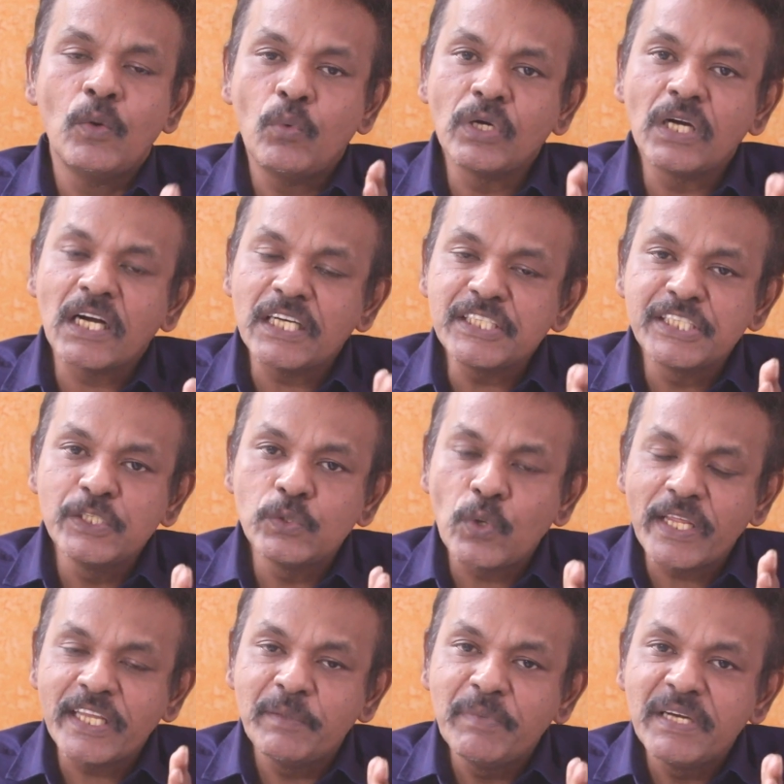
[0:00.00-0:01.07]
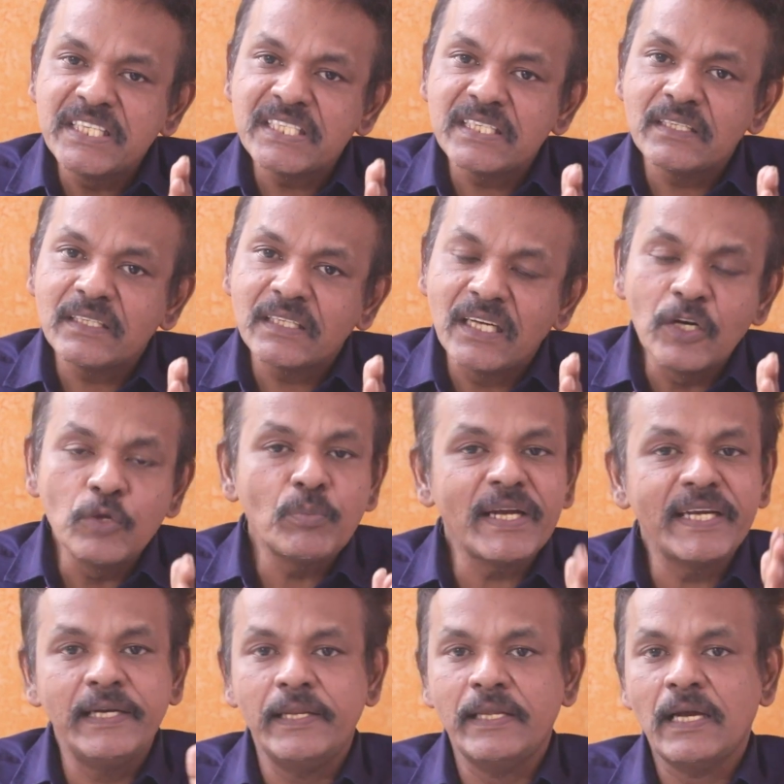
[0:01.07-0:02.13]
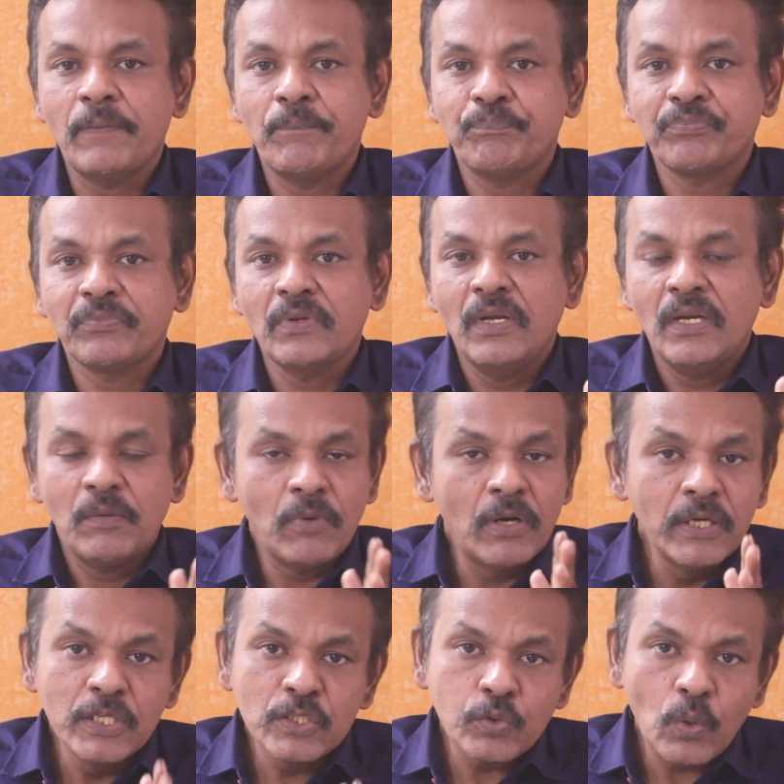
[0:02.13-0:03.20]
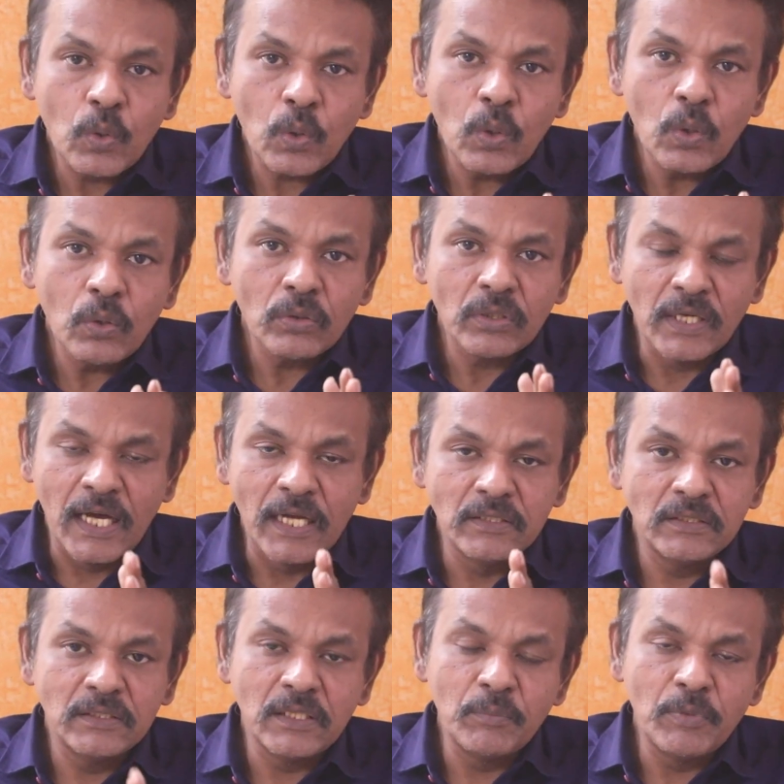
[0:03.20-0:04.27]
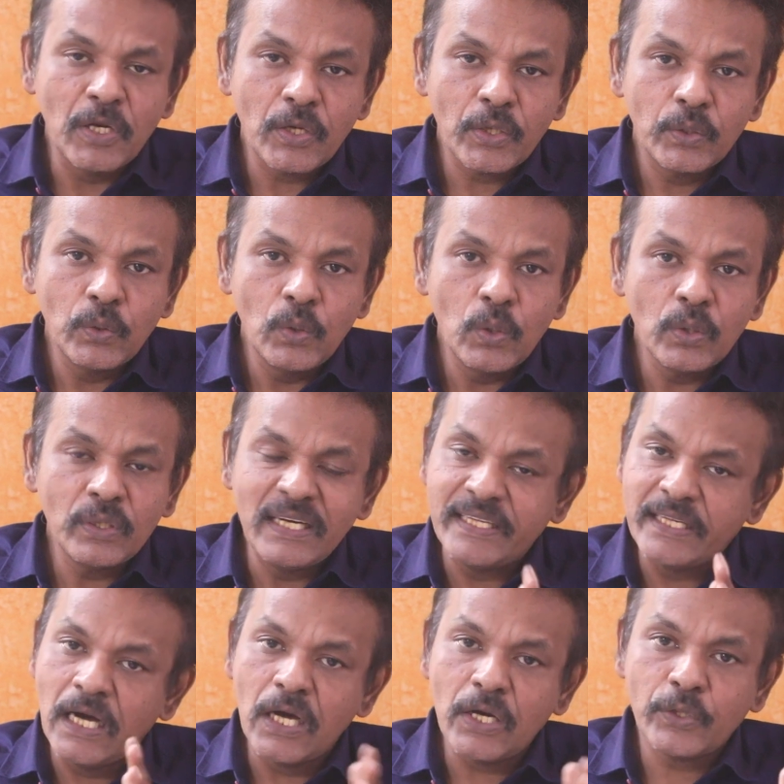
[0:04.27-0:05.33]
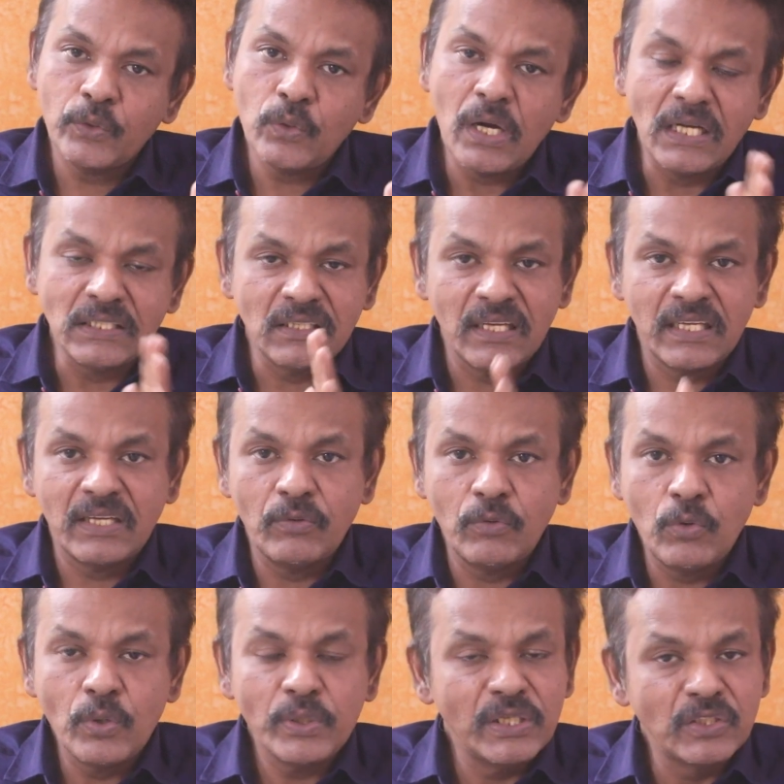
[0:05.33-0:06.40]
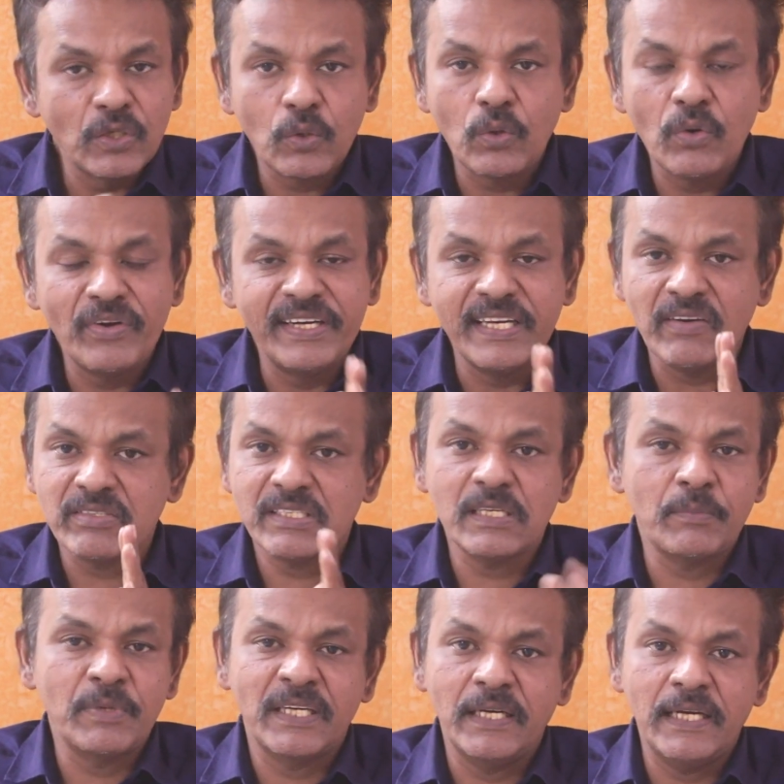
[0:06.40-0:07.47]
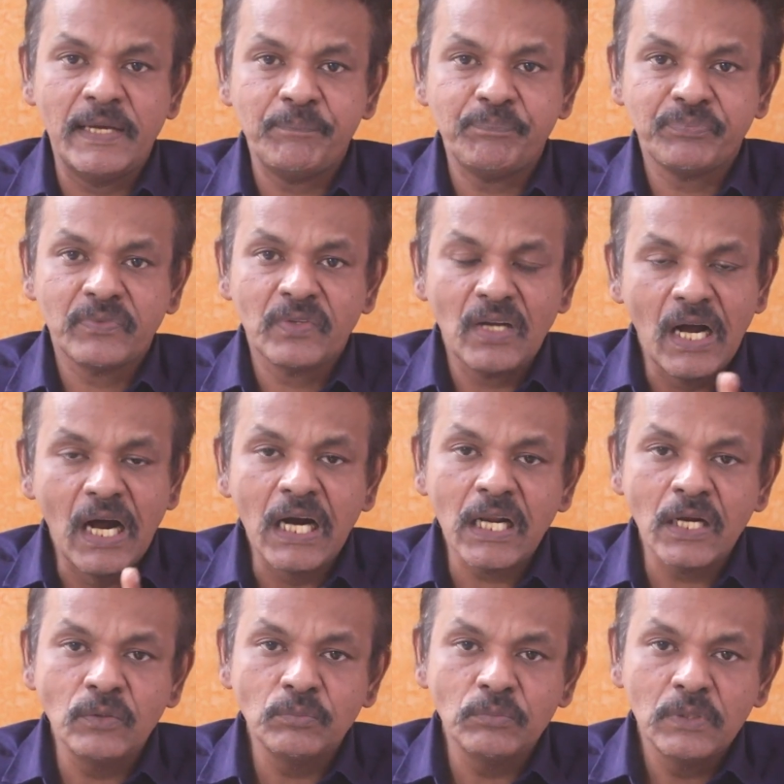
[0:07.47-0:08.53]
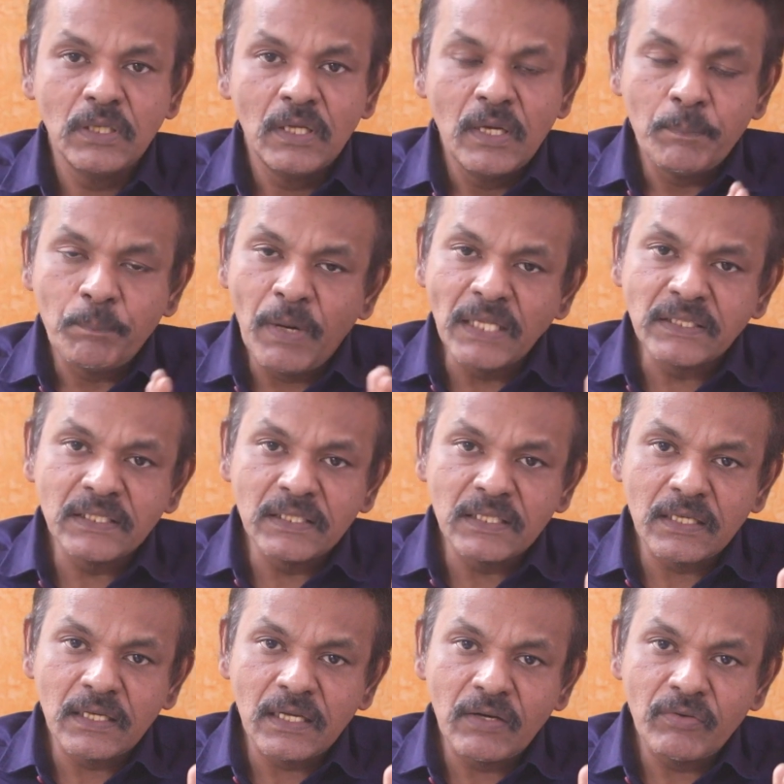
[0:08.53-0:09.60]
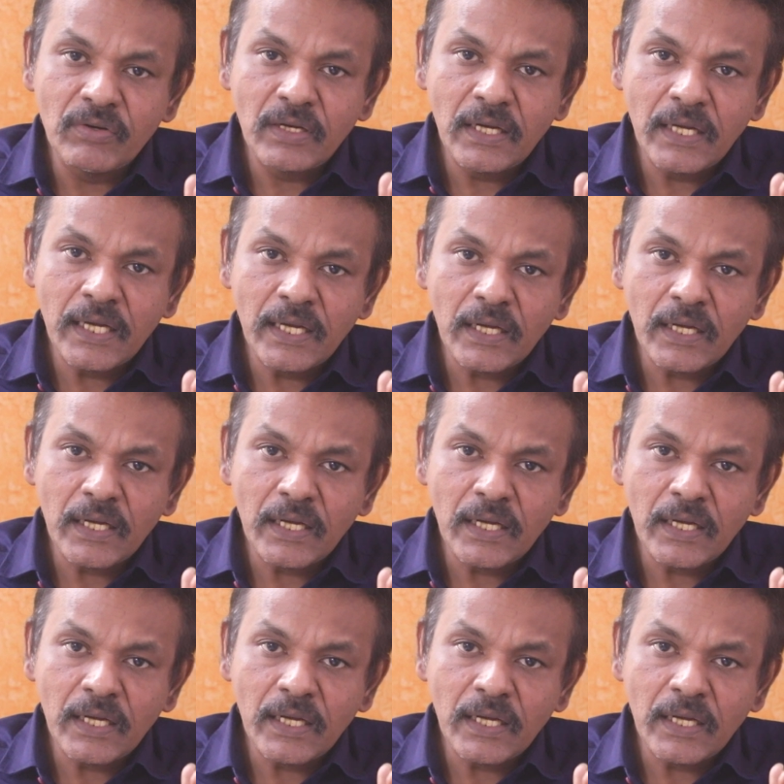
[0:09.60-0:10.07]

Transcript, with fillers: உங்கள் கட்சியினோட இமேஜ் கெடுமா இல்லையா மறுபடியும் சொல்கிறோம் நான் தமிழரையோ இல்லை யாரையோ ஆதரிக்கவோ எதிர்க்கோ வேண்டிய அவசியம் நமக்கு இல்லை ஆனாலும் பார்த்துட்டு இருக்கவங்க